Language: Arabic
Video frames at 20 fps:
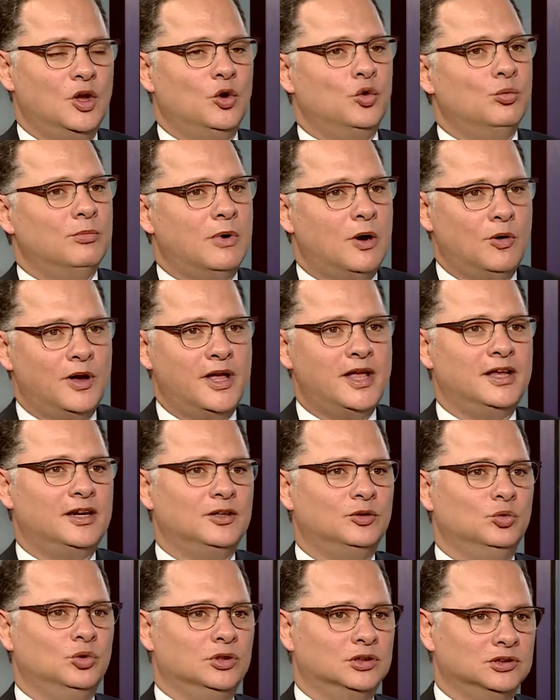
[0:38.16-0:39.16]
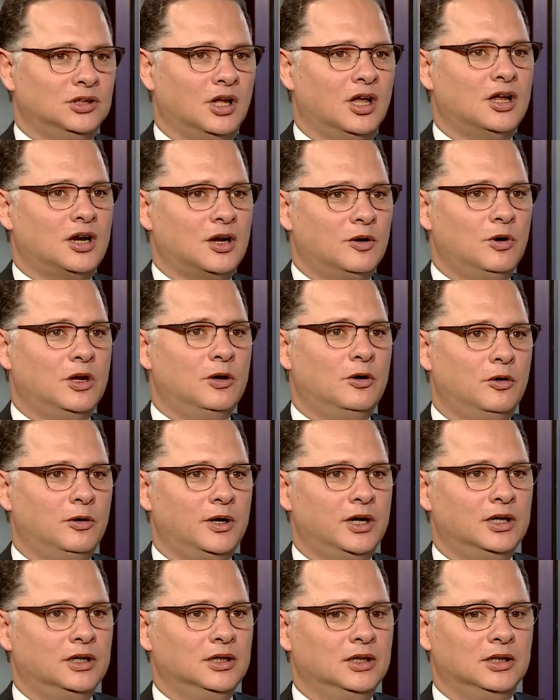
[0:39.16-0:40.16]
وموارد واداره و
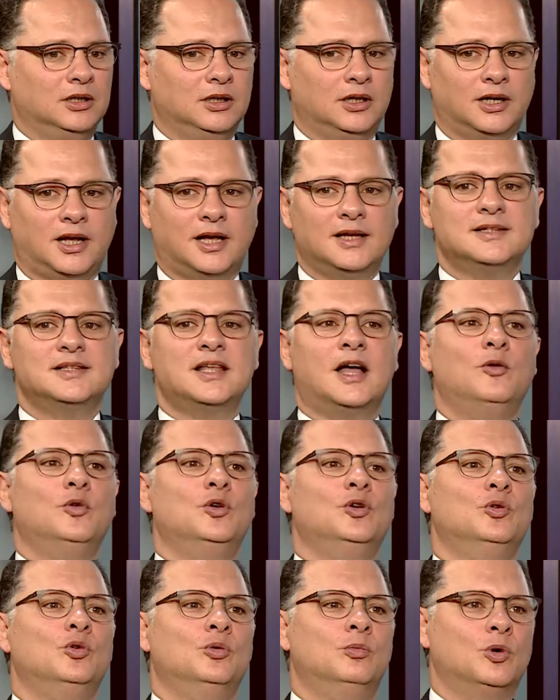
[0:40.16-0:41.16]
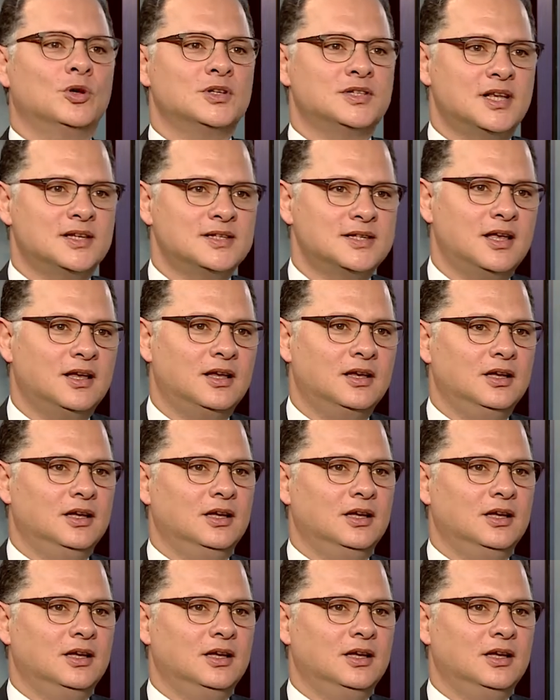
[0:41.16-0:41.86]
و و عايز تحويله مؤسسه